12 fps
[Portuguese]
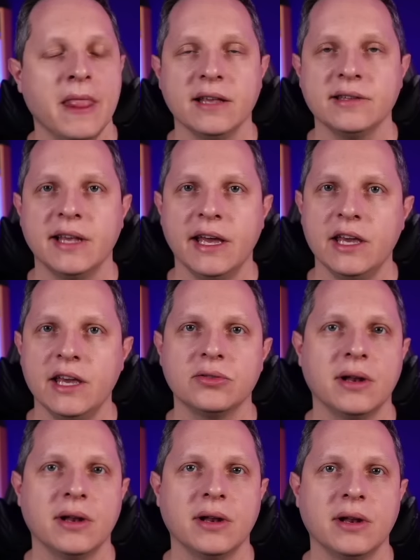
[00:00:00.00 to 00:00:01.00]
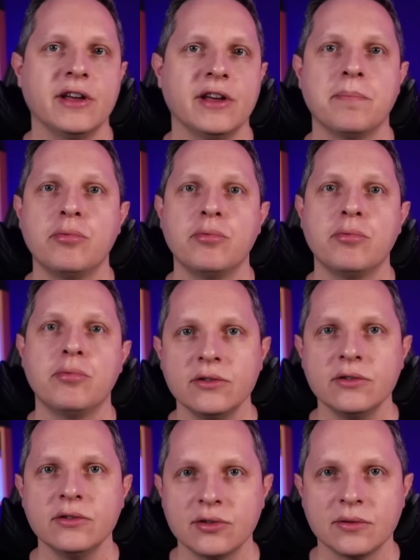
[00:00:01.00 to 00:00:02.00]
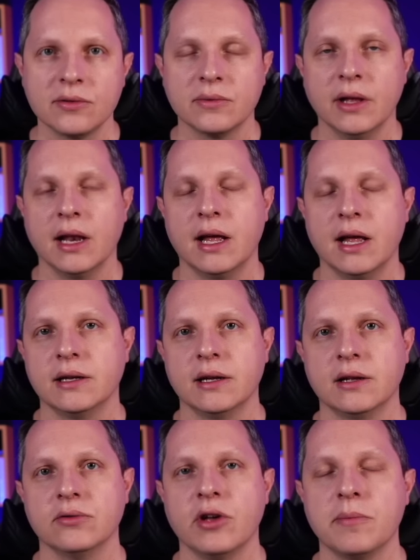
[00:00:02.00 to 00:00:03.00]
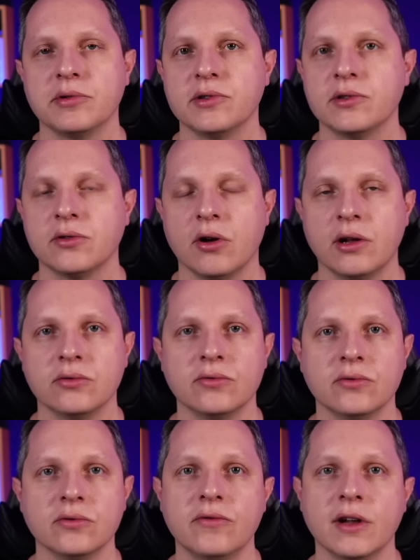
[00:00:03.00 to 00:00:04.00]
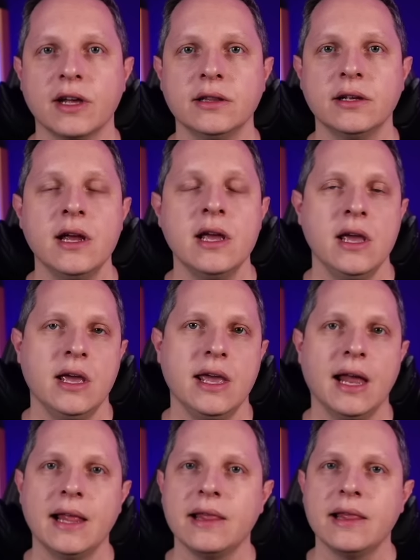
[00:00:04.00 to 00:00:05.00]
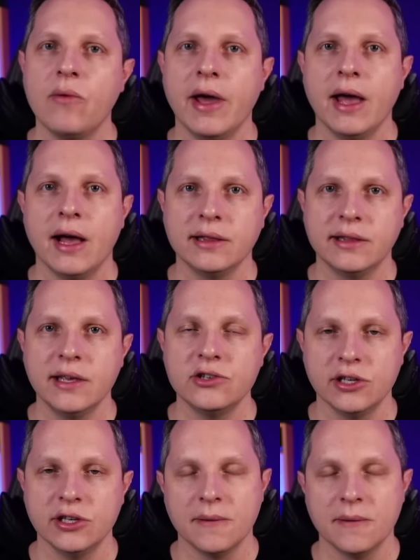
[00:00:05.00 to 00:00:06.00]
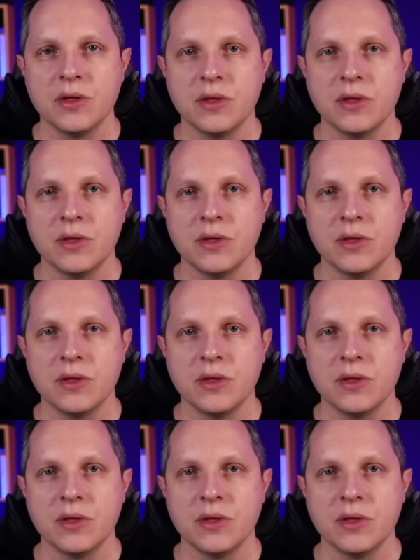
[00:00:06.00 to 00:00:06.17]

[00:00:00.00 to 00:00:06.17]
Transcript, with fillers: essa issue lá fica por anos, né, lá na, no repositório do, do, Flutter, e ela não é atendida.